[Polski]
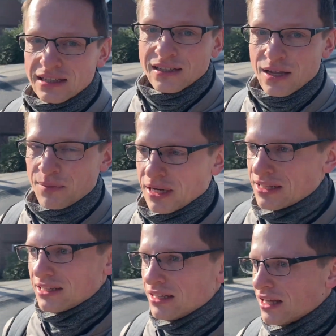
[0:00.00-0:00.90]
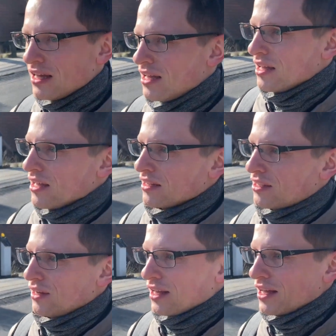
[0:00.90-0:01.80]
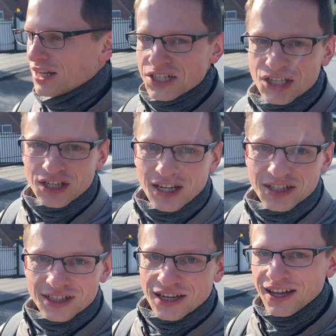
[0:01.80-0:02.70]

Tyle pracy, tyle szczęścia.